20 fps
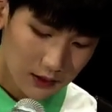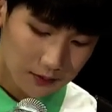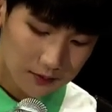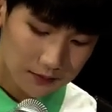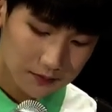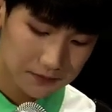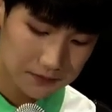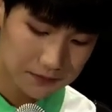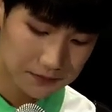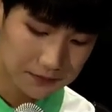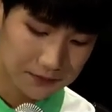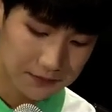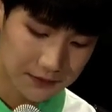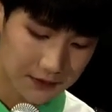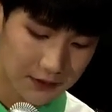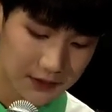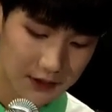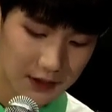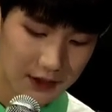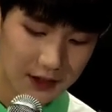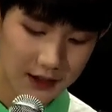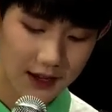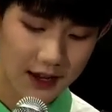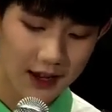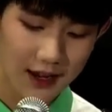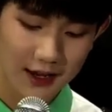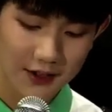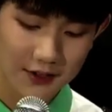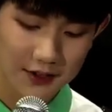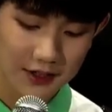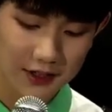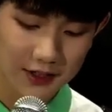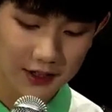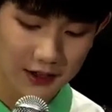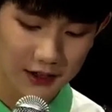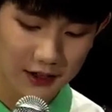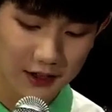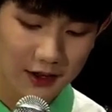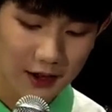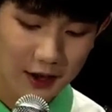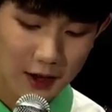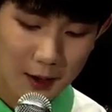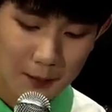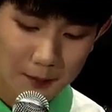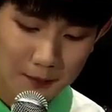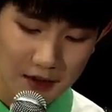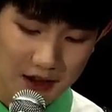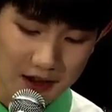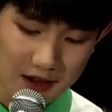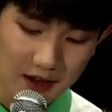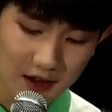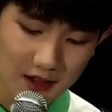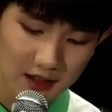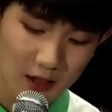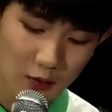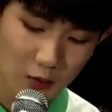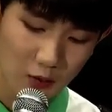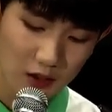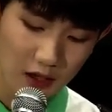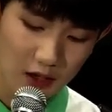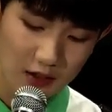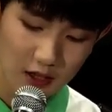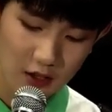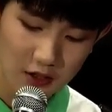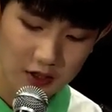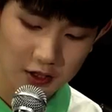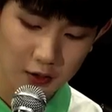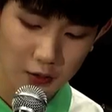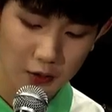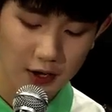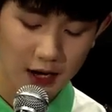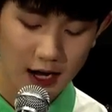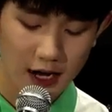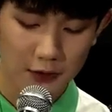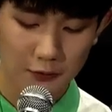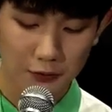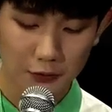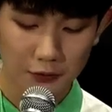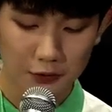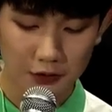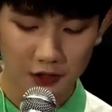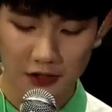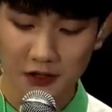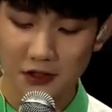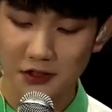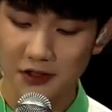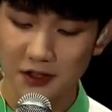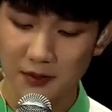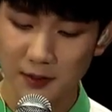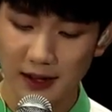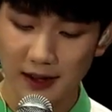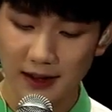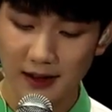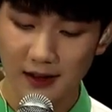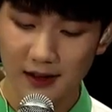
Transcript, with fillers: 嗯，你应该还记得每一个在舞蹈教室挥汗如雨的日子吧？